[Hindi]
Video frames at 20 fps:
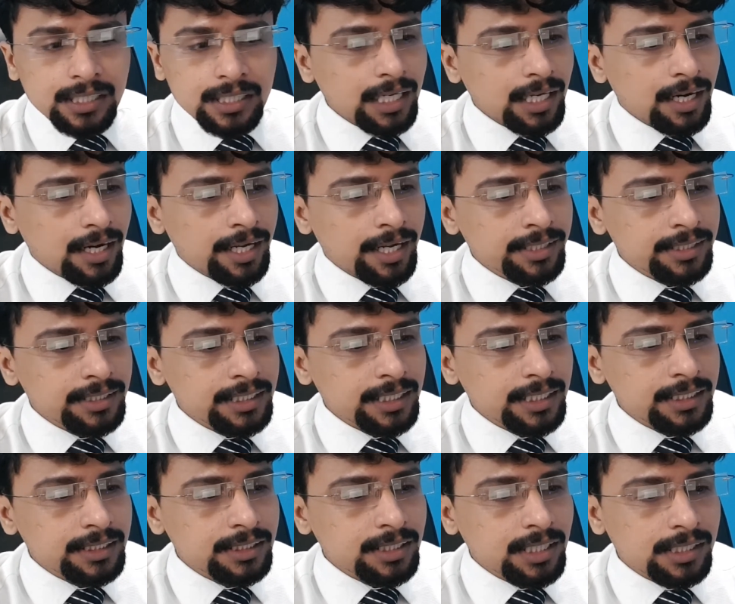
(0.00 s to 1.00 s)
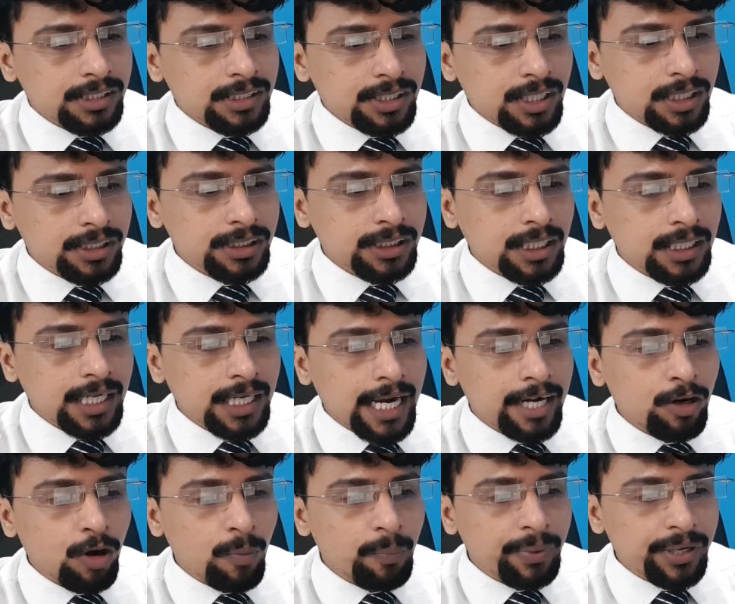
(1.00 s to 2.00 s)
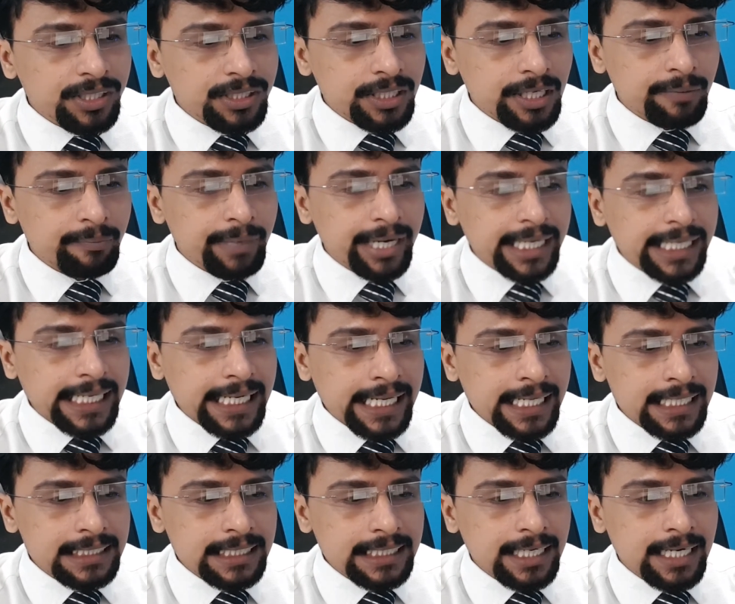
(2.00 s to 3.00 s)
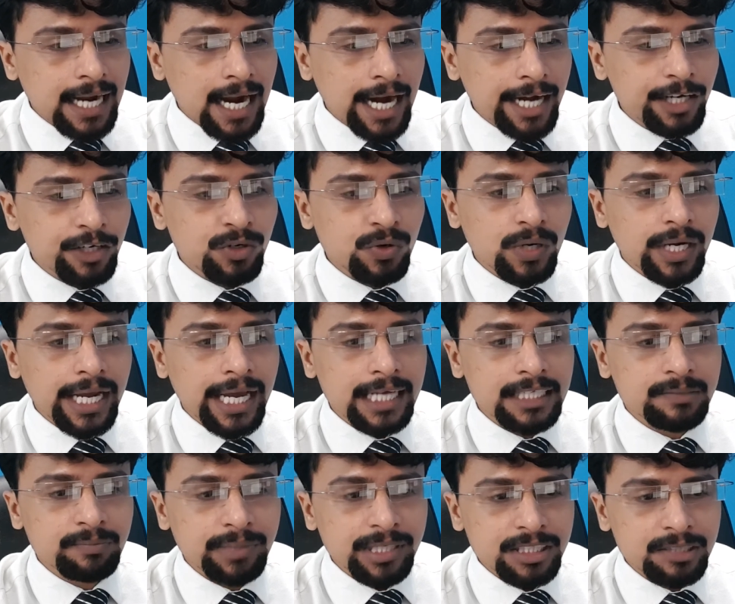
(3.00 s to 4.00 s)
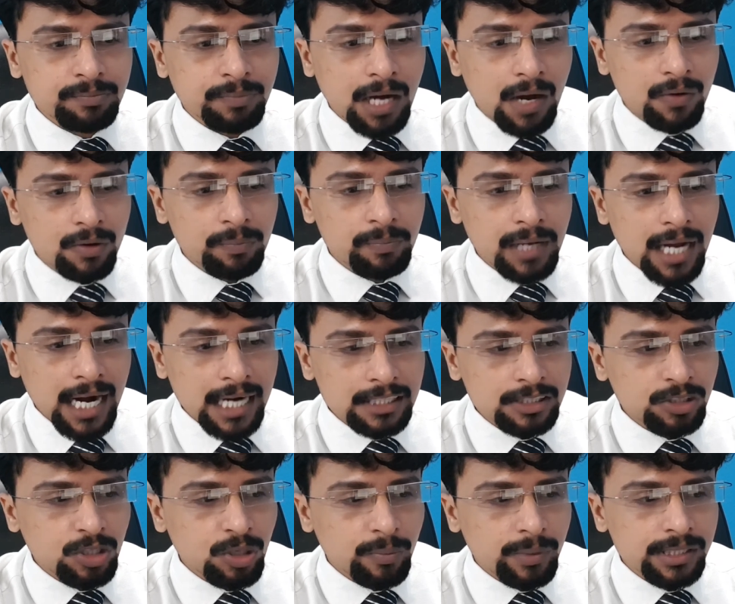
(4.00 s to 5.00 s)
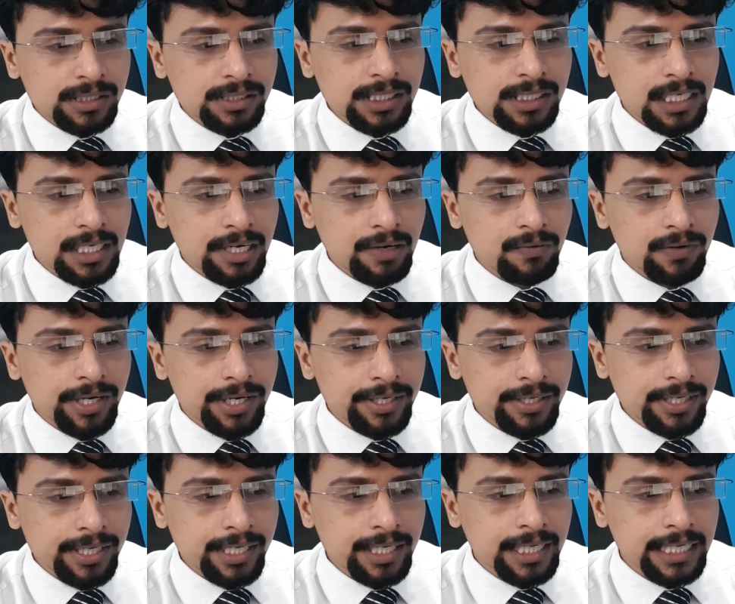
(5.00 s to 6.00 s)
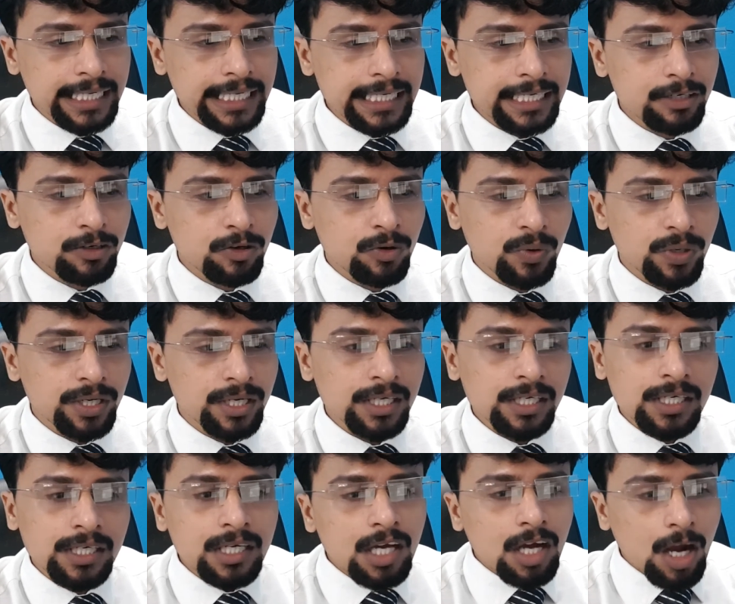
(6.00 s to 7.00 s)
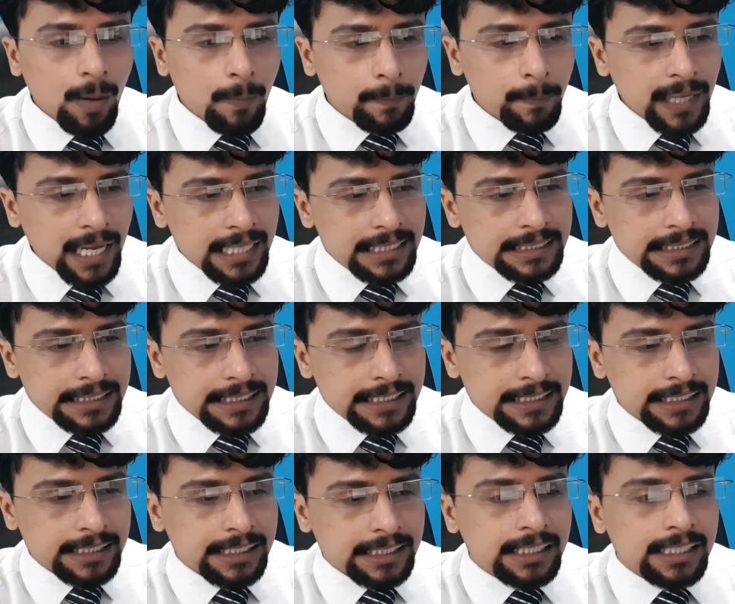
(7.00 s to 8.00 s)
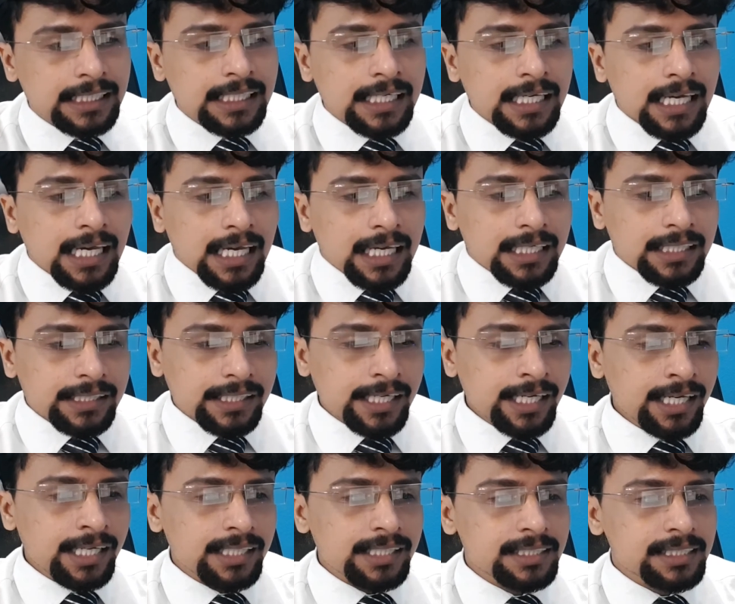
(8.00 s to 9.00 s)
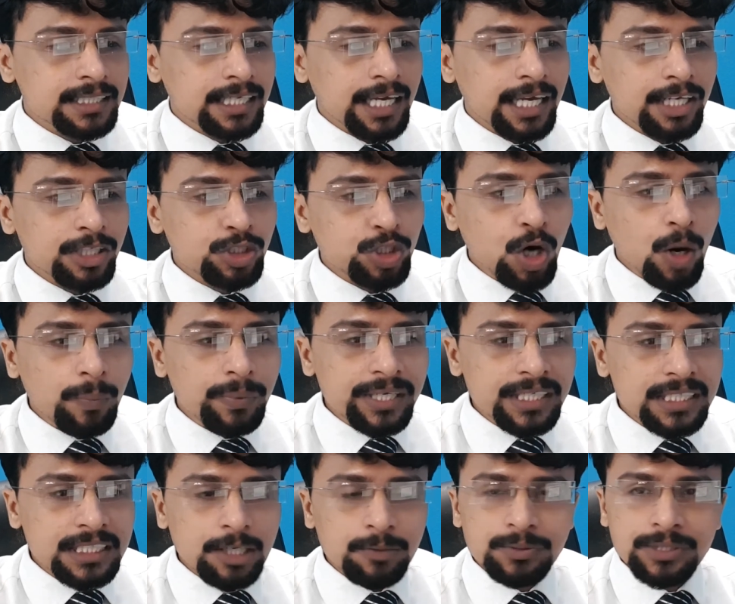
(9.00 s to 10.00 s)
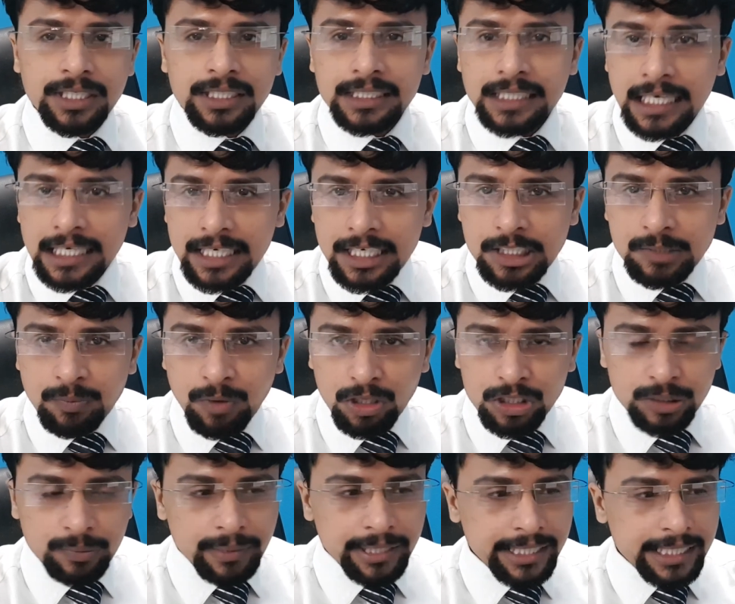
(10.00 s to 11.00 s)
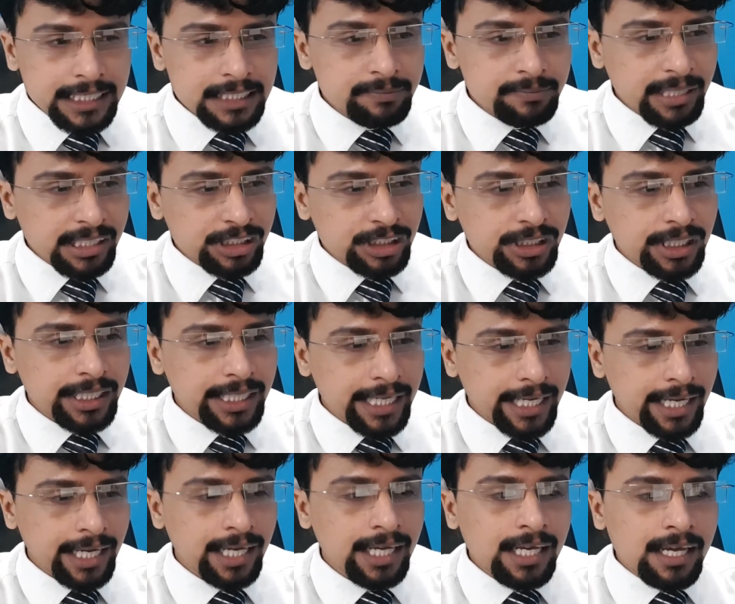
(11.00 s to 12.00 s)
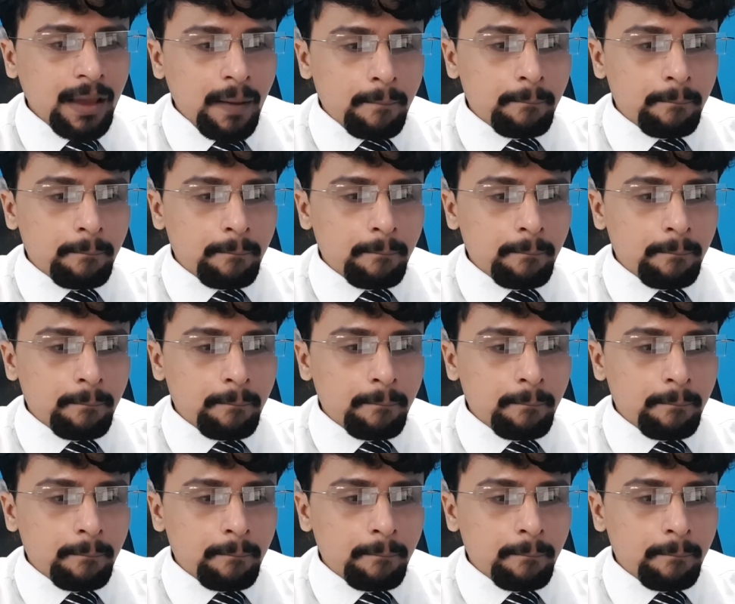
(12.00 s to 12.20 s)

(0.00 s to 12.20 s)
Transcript: क्लियरेंसेज कंस्ट्रक्शन एंड ऑपरेशन मेंटेनेंस एंड हाइड्रो गैस बेस्ड पावर प्लांट कॉमर्शियल रेगुलेटरी ग्रीड कोड कंप्लायंस ईटीसी ये इसके जॉब डिस्क्रिप्शन एंड रिस्पॉन्सिबिलिटीज मैंशन है